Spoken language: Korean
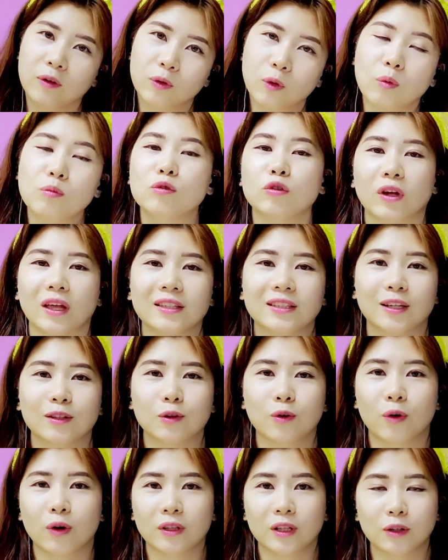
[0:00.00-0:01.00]
너무
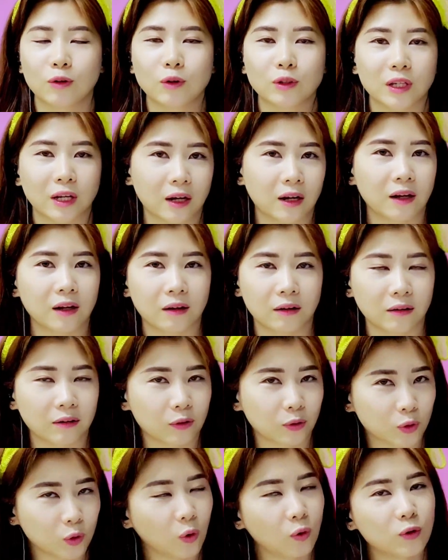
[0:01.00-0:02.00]
괜찮은 것 같아서 제가
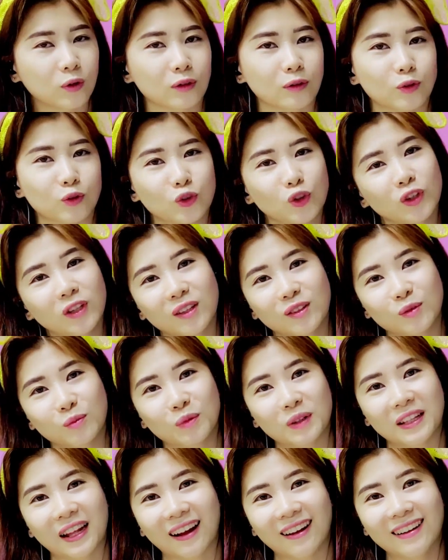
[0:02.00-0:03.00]
적극
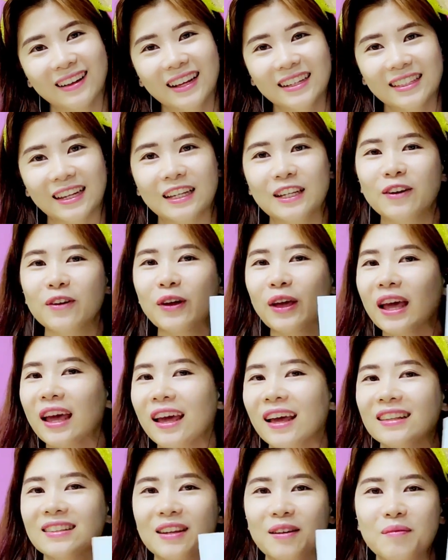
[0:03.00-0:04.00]
추천했습니다. 자,
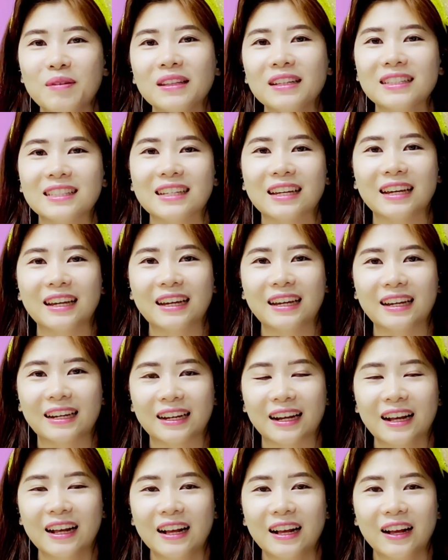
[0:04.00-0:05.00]
이렇게 재밌는
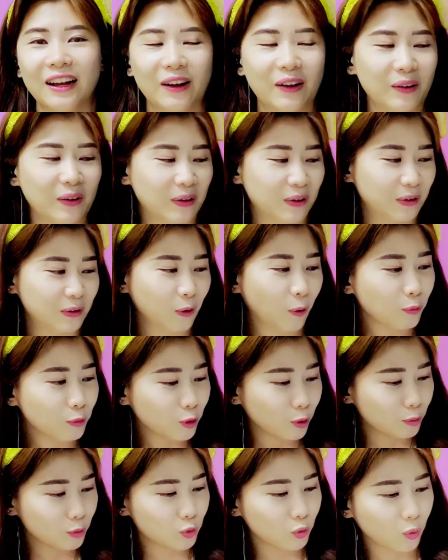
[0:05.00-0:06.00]
책
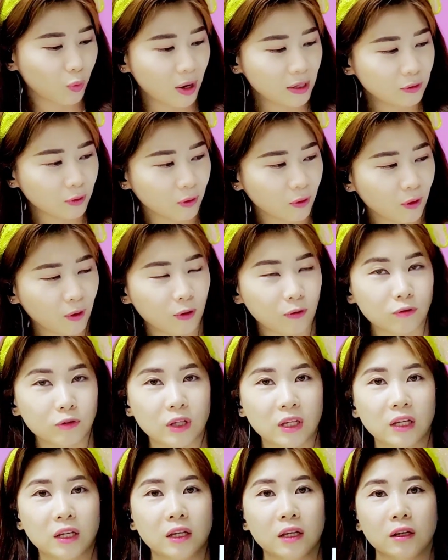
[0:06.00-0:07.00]
너무너무 좋아서
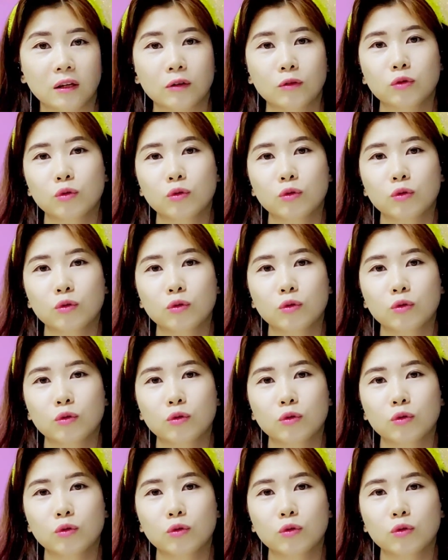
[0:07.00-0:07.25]
우리